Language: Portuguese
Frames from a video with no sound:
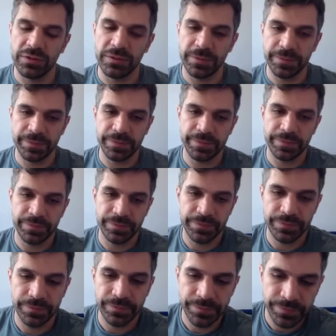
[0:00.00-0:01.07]
né?
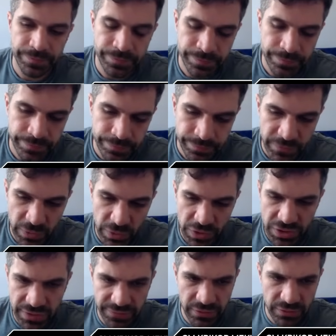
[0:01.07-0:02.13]
Eu acho
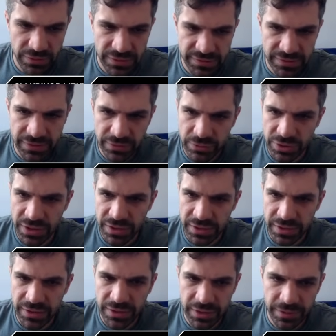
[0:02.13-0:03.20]
que cavalo D5 já
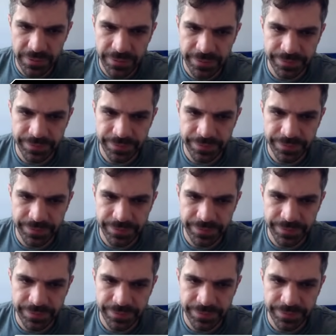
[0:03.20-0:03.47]
ganha aqui.